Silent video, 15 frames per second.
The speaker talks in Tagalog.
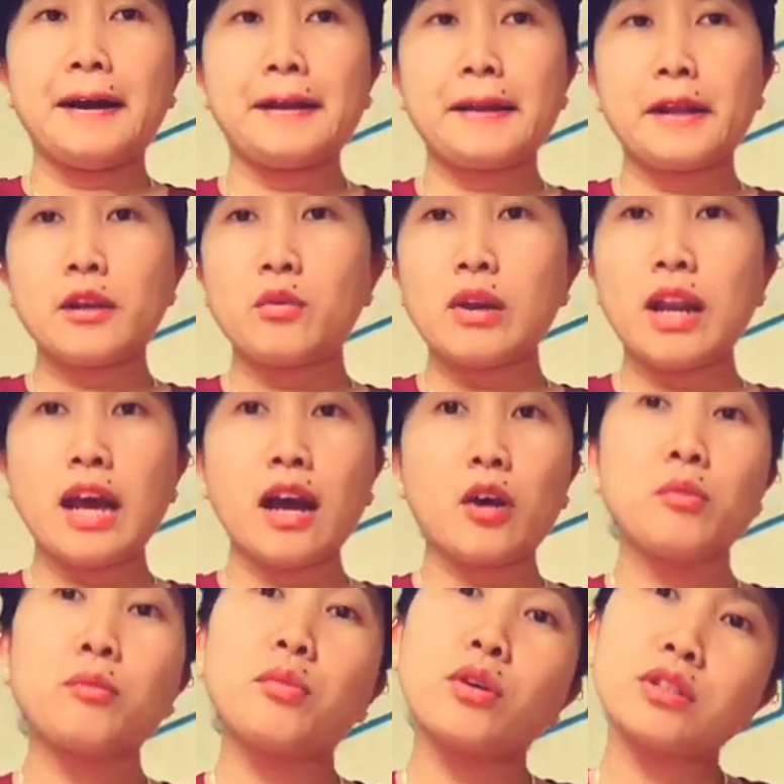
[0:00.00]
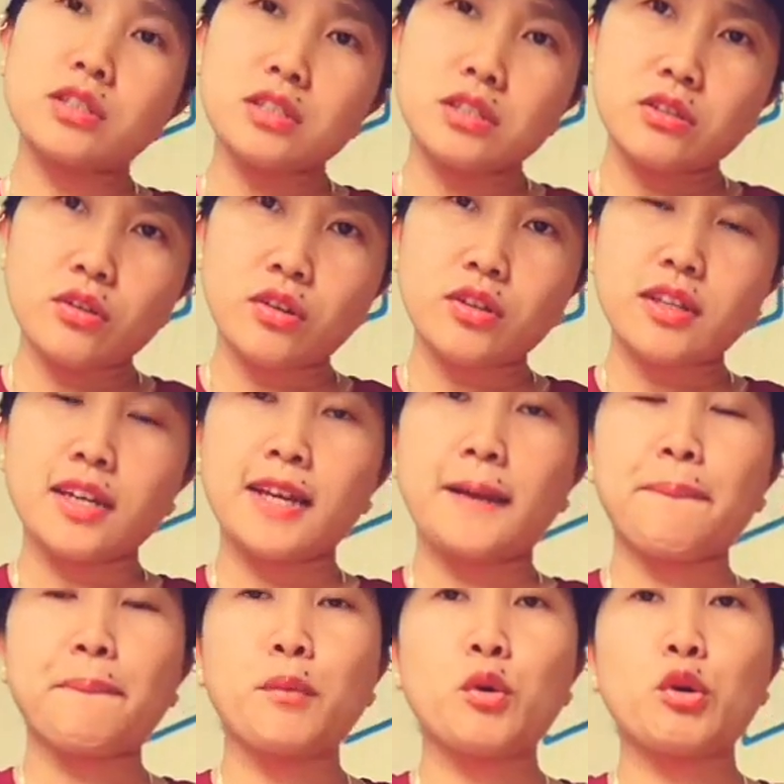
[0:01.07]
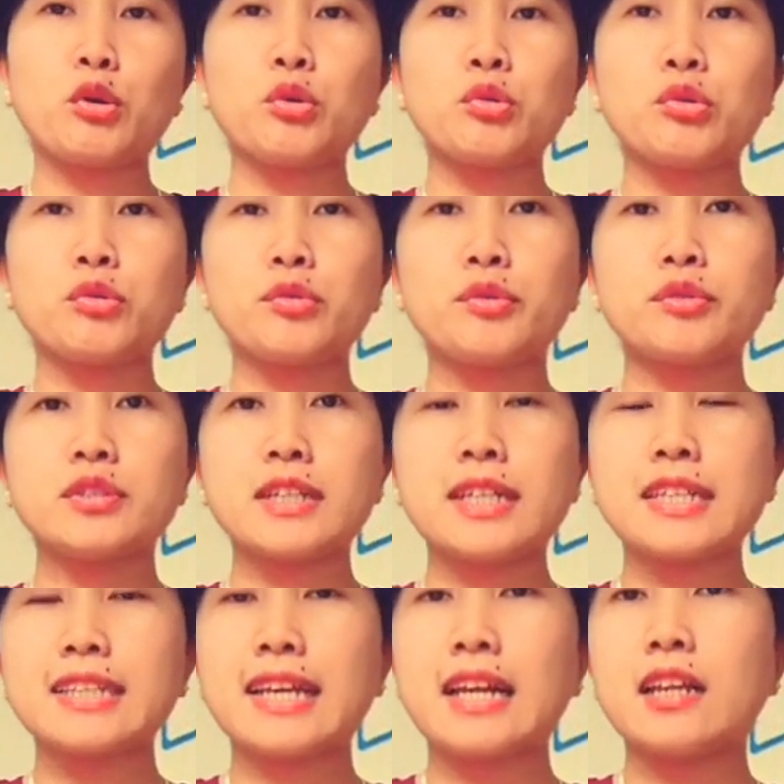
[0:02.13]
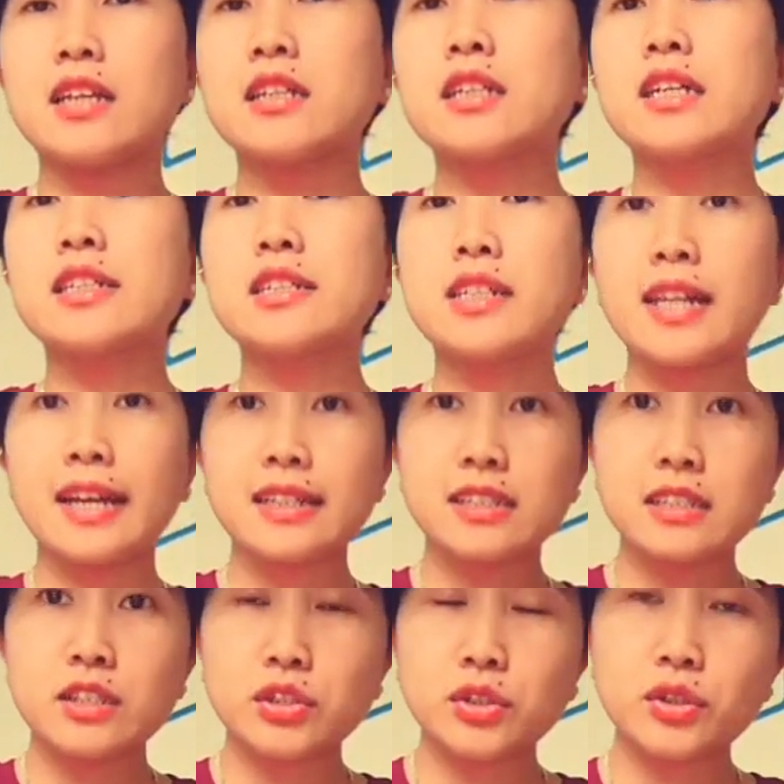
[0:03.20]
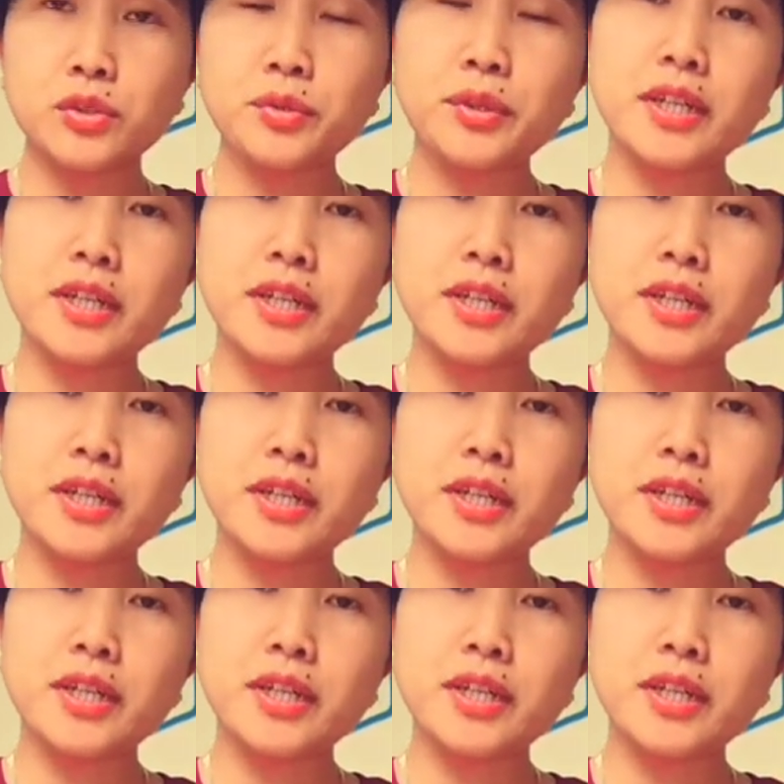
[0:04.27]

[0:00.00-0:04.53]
Ayan, wala akong boses doon. Ayan, puro ah. salita lang yan, sliding show.